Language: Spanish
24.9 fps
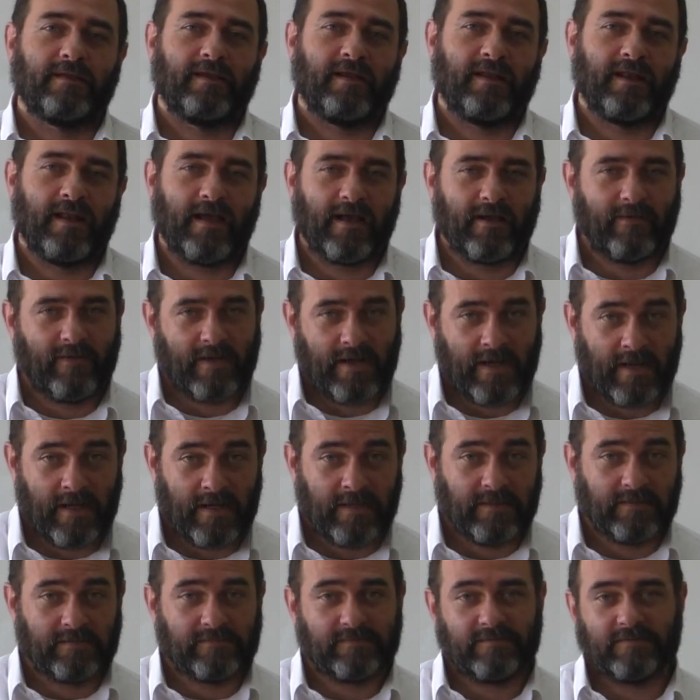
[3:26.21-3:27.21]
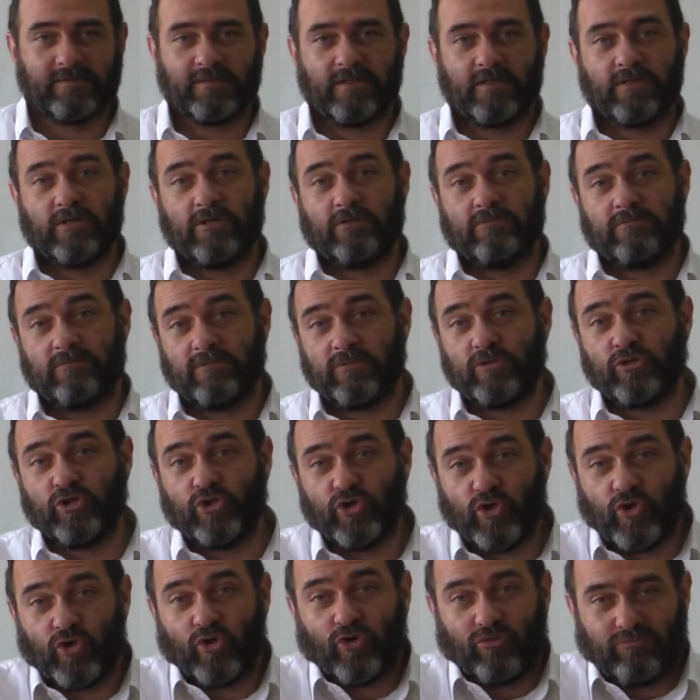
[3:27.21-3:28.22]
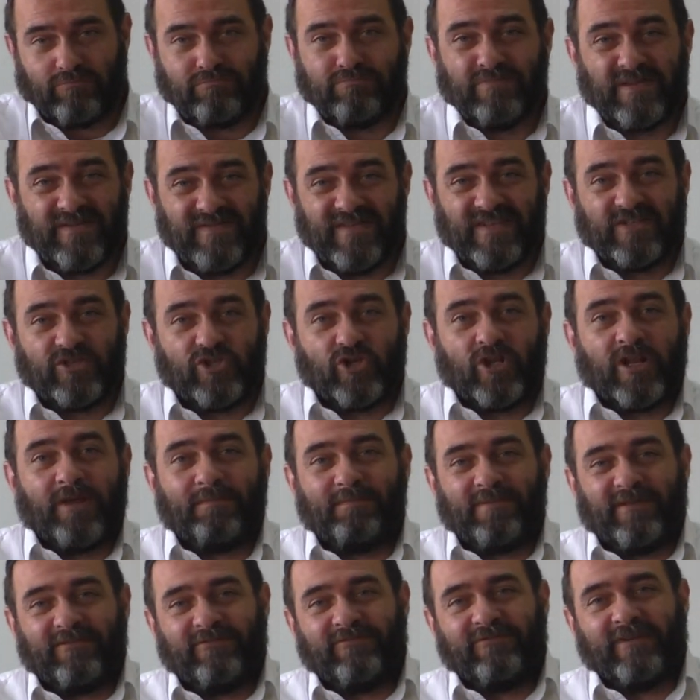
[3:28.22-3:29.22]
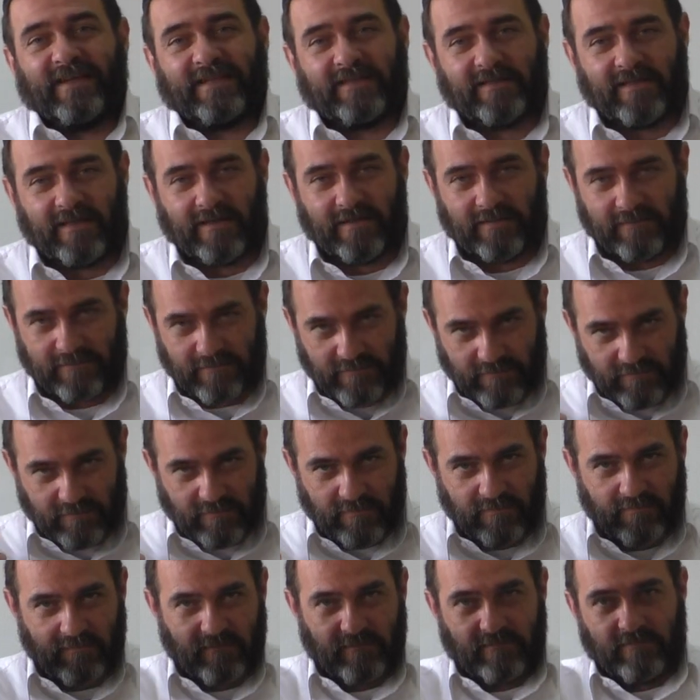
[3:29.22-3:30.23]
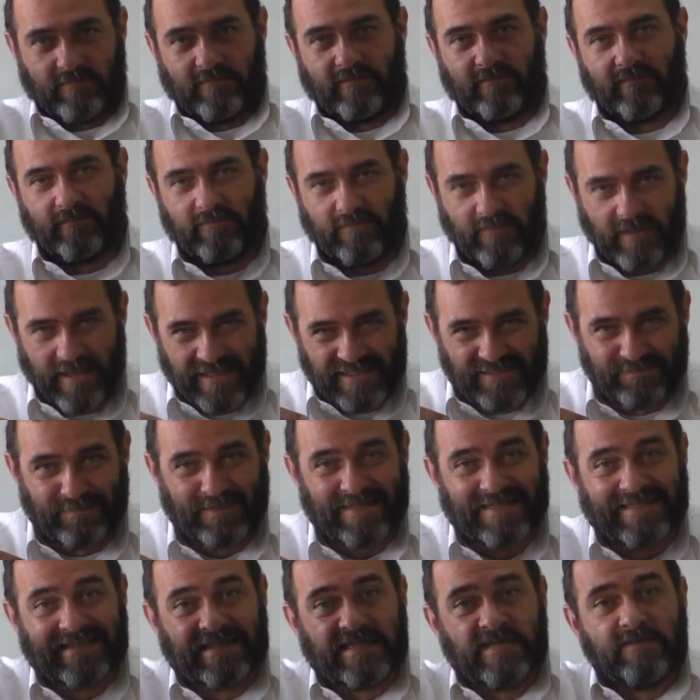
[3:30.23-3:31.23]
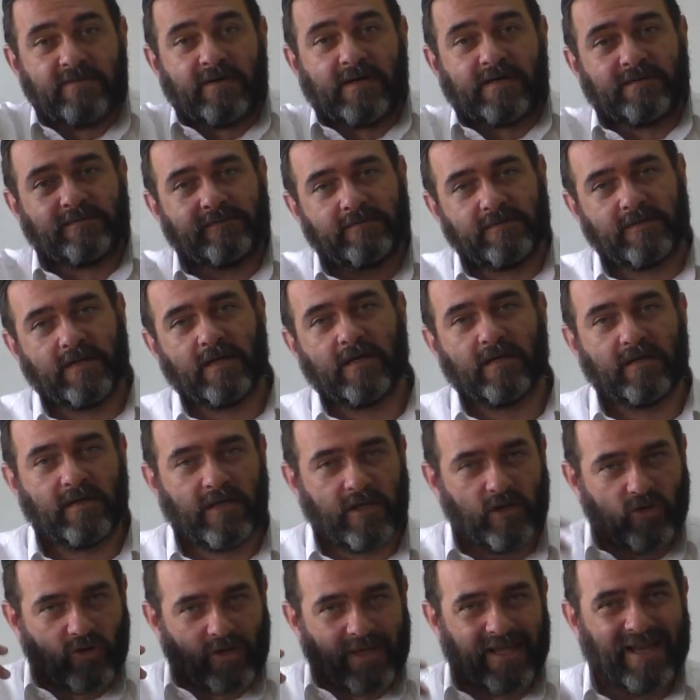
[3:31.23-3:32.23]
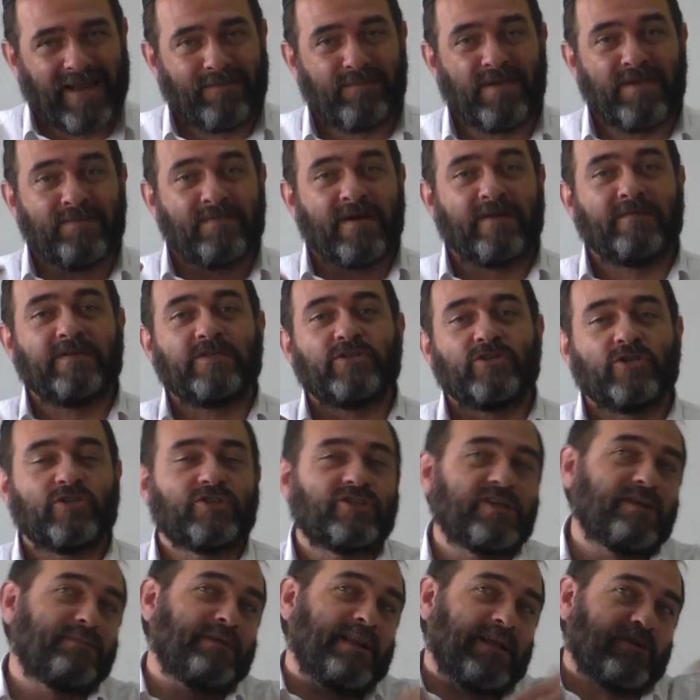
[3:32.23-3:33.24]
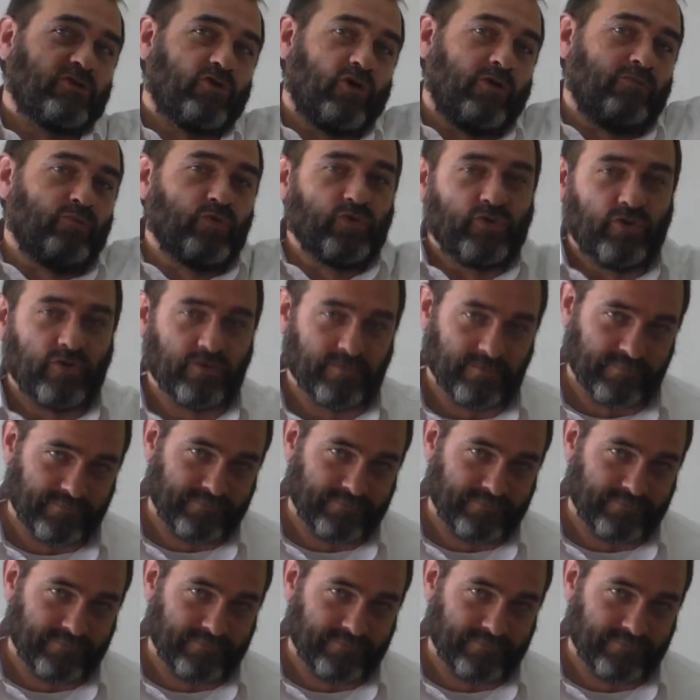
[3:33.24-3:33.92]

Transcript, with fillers: En la cabana, yo, mi visión es perfecta, expansiva. Quiero que la misma visión sea para todo el mundo.